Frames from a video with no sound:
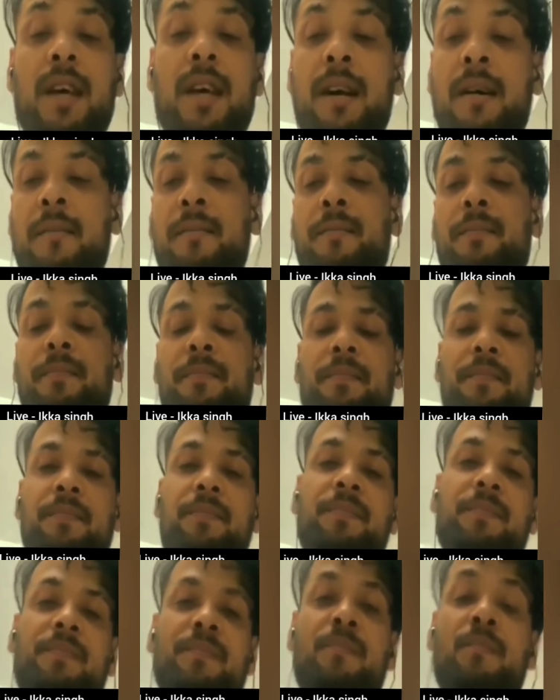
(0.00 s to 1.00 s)
सब
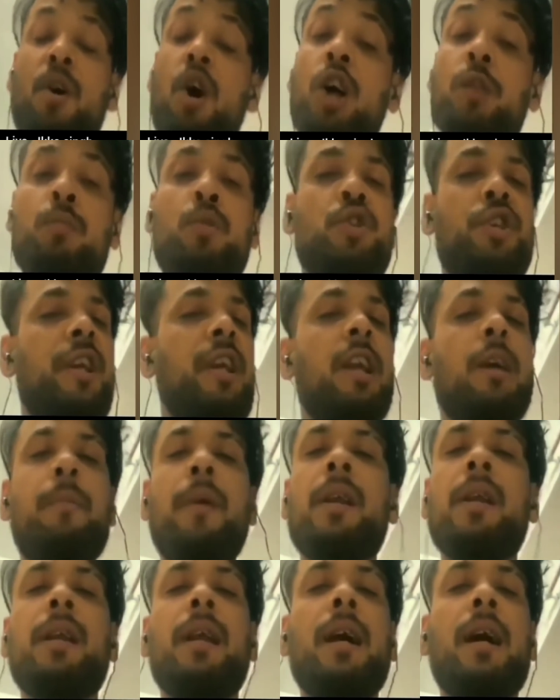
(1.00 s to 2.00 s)
बहुत मुश्किल है
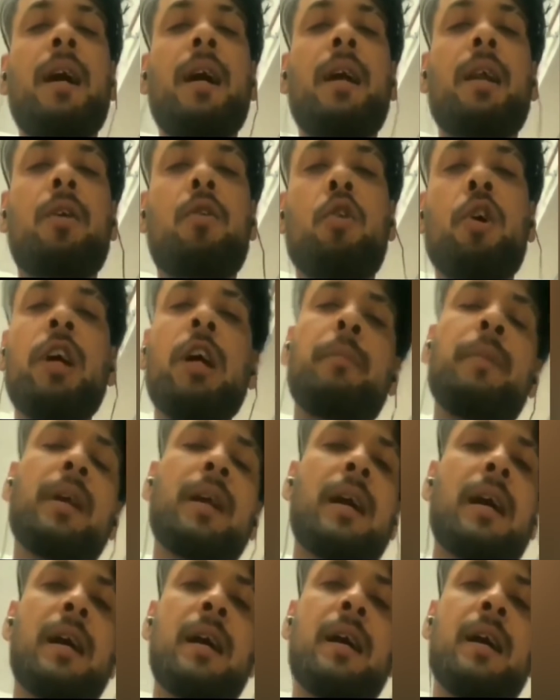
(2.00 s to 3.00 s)
पर यार कोई अभी
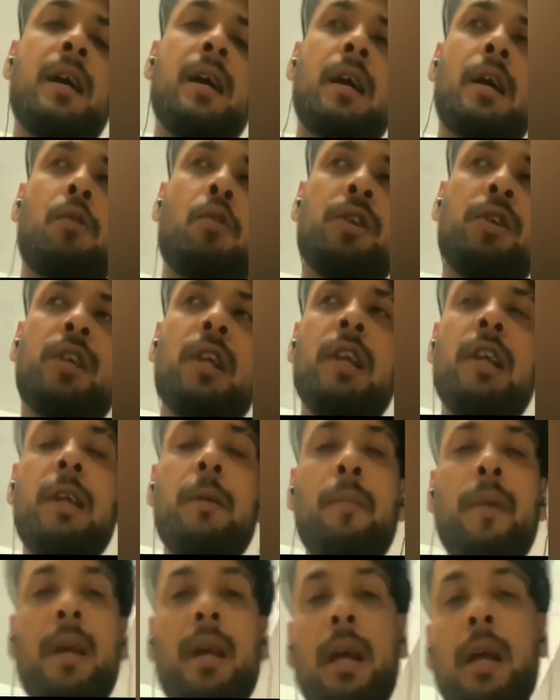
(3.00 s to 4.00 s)
कहाँ है कोई दिल्ली
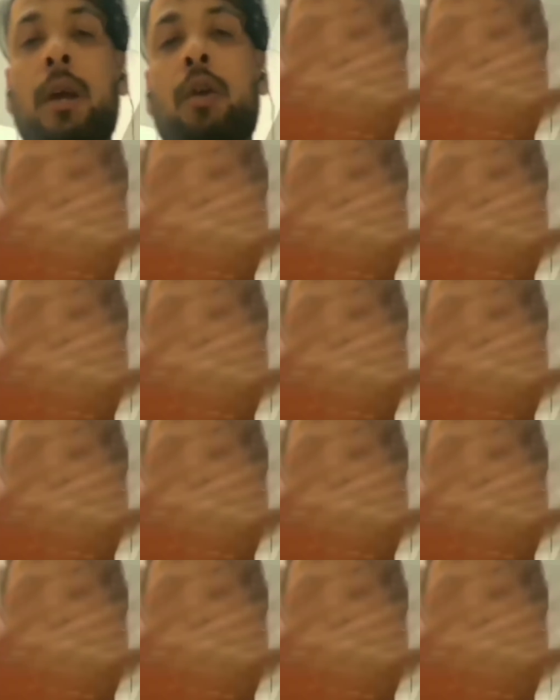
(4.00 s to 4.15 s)
में है